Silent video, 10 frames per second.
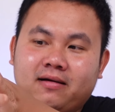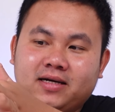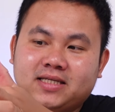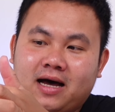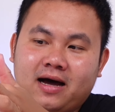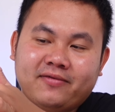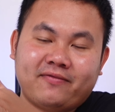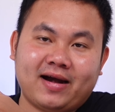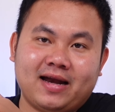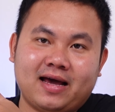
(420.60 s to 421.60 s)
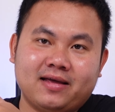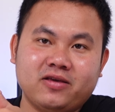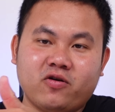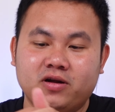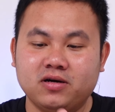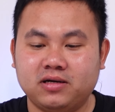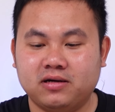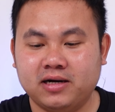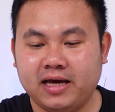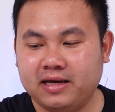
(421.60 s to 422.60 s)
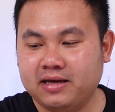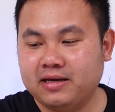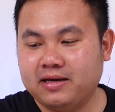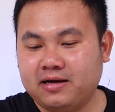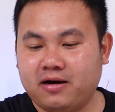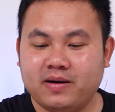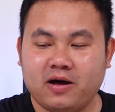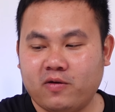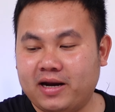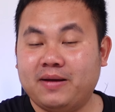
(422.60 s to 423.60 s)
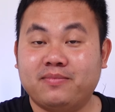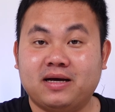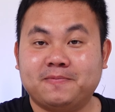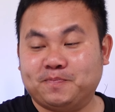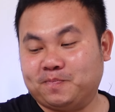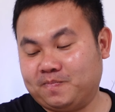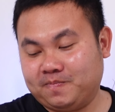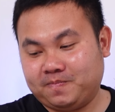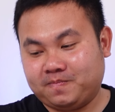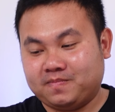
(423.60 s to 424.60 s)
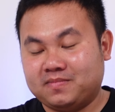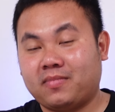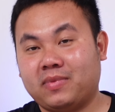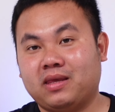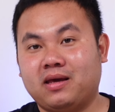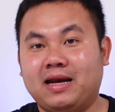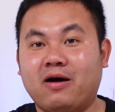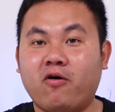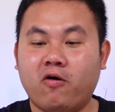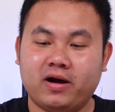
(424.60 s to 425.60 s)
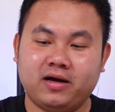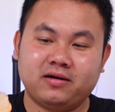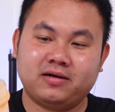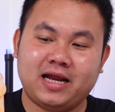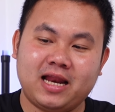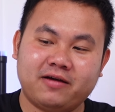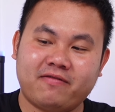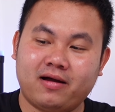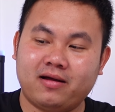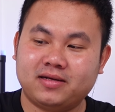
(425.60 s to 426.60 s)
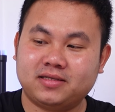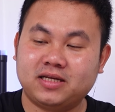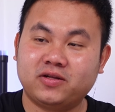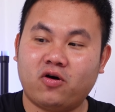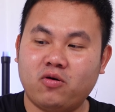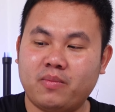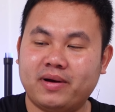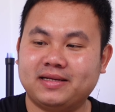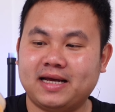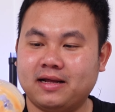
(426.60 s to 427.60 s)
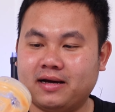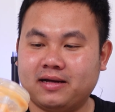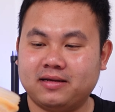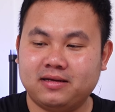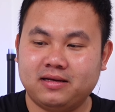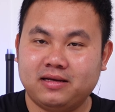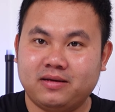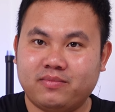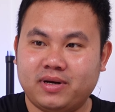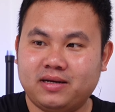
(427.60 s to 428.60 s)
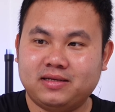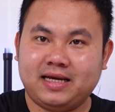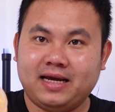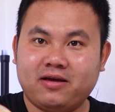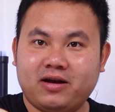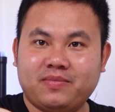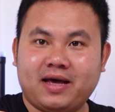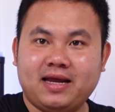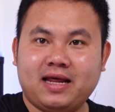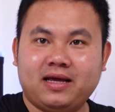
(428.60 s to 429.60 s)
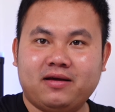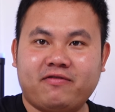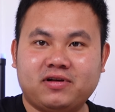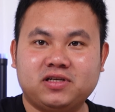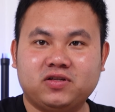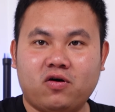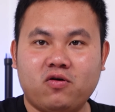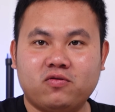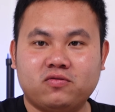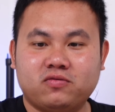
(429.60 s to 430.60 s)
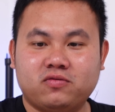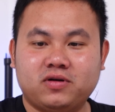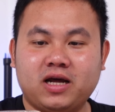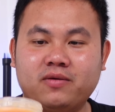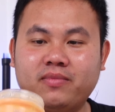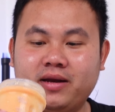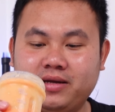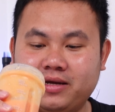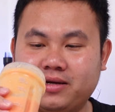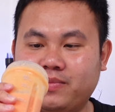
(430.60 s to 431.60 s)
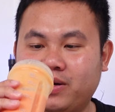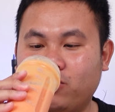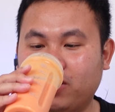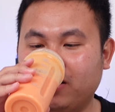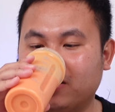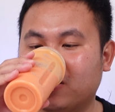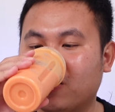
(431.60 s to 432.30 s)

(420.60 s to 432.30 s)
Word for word: rửa sơ phần này nè, dưới vòi nước rửa đi. Rồi bắt đầu anh em lau khô là được. Đây là cái phần sinh tố mà mình xay được ha. Mình sẽ cho anh em thấy đây, cái phần sinh tố rất là mịn nha, mình uống thử.